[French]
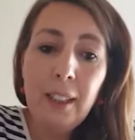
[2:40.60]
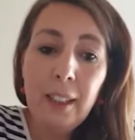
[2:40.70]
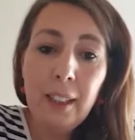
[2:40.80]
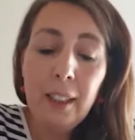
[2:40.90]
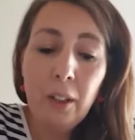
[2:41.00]

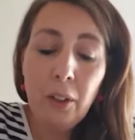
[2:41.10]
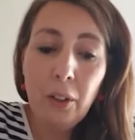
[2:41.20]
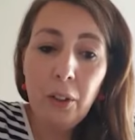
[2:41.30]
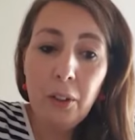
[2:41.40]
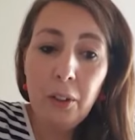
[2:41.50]
Et
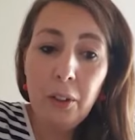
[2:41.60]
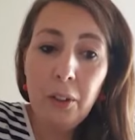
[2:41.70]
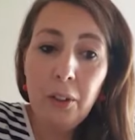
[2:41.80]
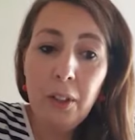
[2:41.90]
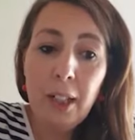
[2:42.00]
euh,
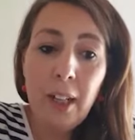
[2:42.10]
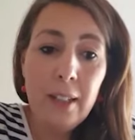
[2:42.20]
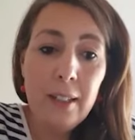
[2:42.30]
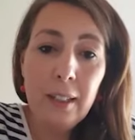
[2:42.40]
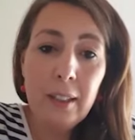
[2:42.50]

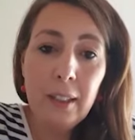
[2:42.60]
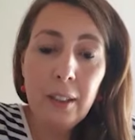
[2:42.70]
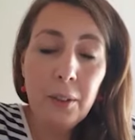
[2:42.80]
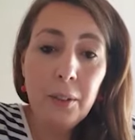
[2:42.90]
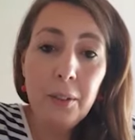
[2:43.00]
là,
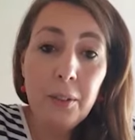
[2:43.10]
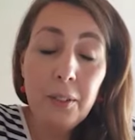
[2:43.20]
c'était euh,